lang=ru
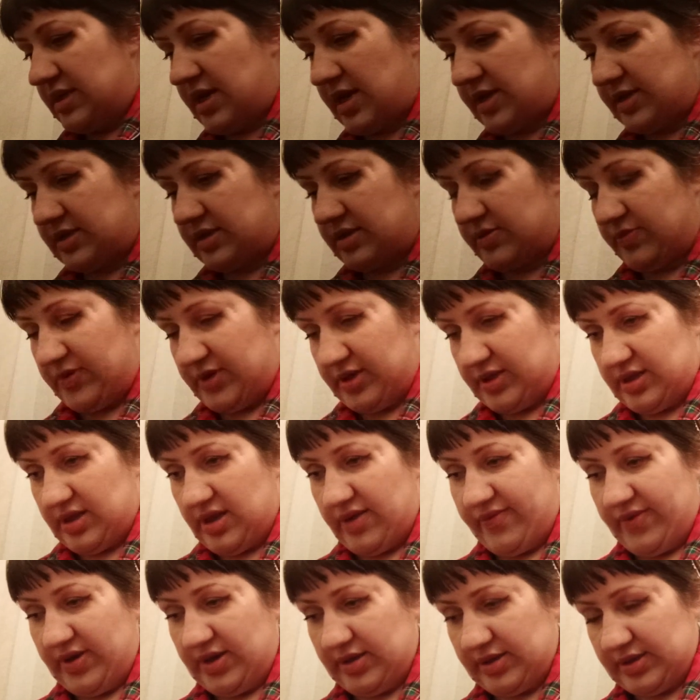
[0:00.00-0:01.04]
теряйся, блин,
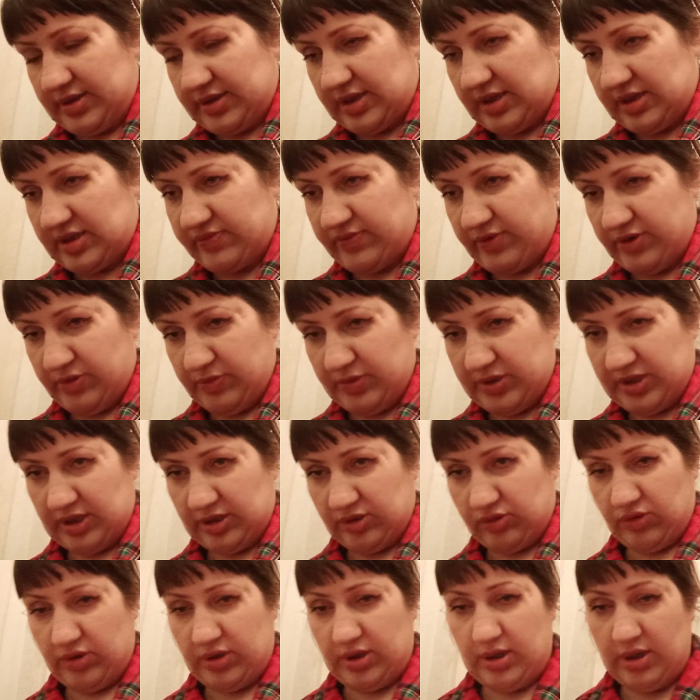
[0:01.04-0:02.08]
давай созвонимся,
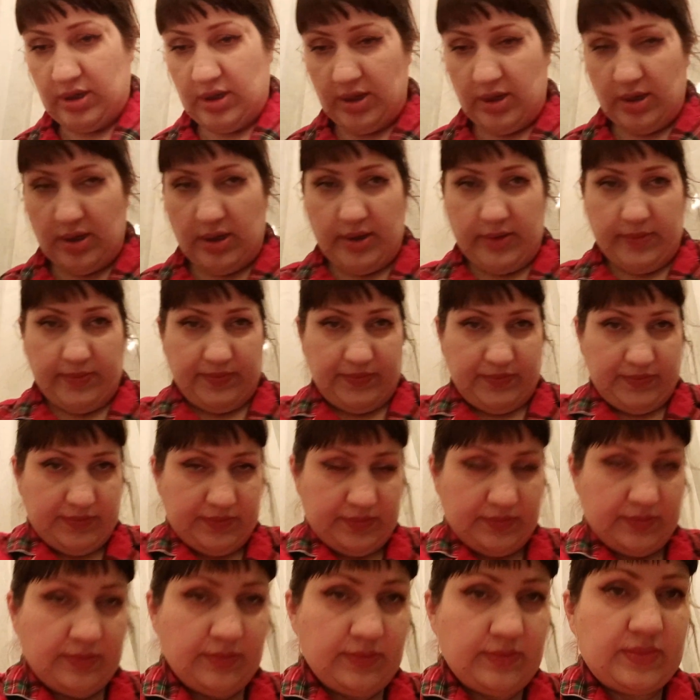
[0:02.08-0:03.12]
а то,
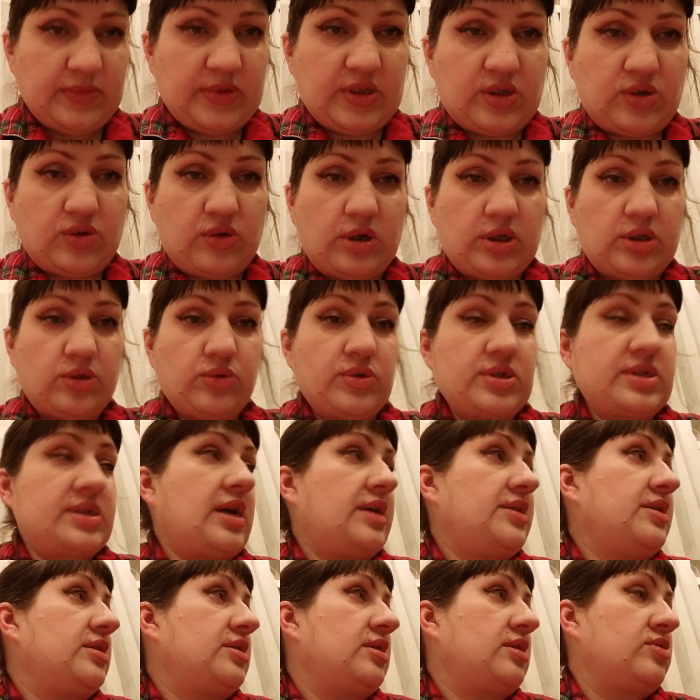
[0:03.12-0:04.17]
то одно
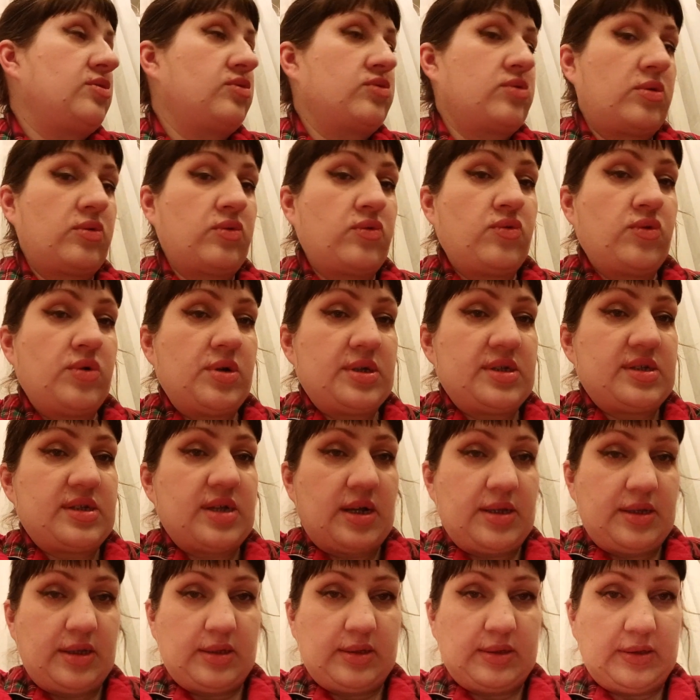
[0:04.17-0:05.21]
заняты, то другое
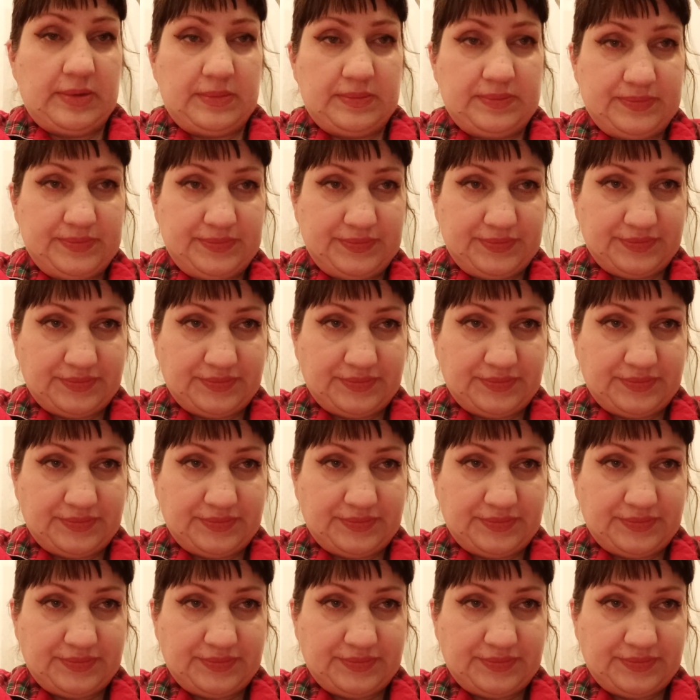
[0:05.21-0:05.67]
заняты.